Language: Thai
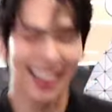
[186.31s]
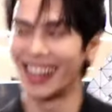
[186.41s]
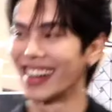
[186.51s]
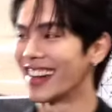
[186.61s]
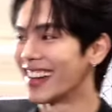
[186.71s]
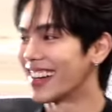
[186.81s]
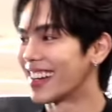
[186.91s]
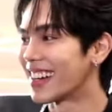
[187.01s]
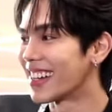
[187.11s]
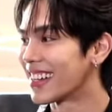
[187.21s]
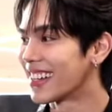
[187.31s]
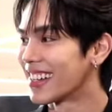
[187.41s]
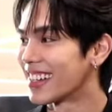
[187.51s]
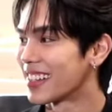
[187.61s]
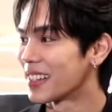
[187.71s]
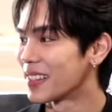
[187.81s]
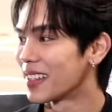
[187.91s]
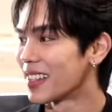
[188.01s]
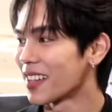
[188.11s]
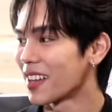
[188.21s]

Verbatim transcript: มีคิดไหมคะอยากอยากเลิกอัพ